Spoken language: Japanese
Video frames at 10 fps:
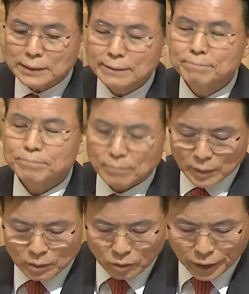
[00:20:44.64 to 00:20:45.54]
一人で
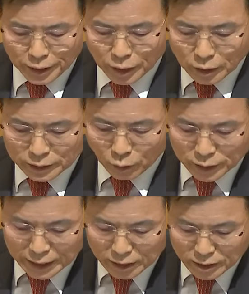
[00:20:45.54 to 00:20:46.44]
行けば天の父
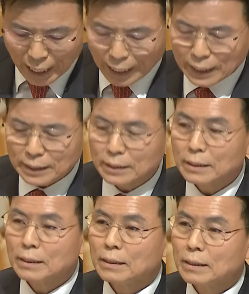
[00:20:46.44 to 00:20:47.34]
母様は「
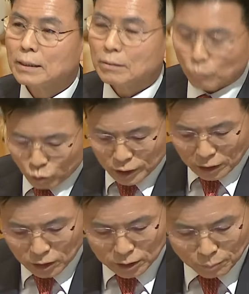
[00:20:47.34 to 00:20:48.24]
お前の兄はど
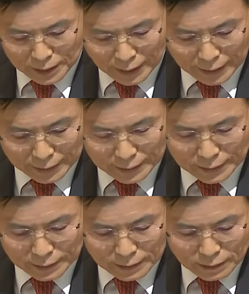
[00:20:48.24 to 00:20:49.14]
こにいるの
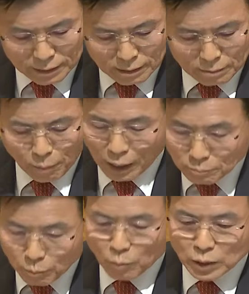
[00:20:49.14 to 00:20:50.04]
か?」と
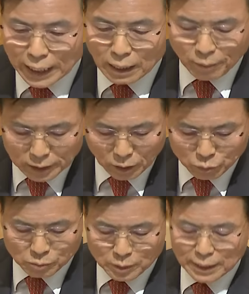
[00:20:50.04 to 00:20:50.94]
聞か
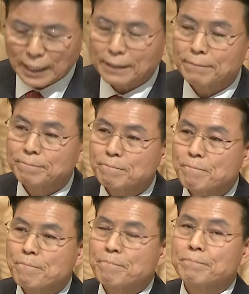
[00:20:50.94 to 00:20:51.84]
れることで
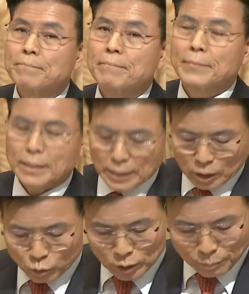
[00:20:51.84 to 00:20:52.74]
しょ
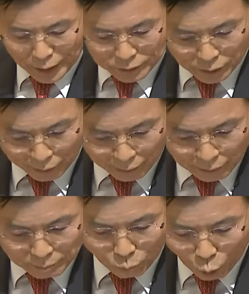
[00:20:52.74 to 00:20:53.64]
う方法は
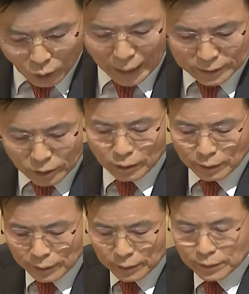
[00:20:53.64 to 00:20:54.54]
一つしかありま
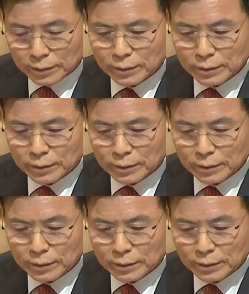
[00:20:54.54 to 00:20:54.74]
せん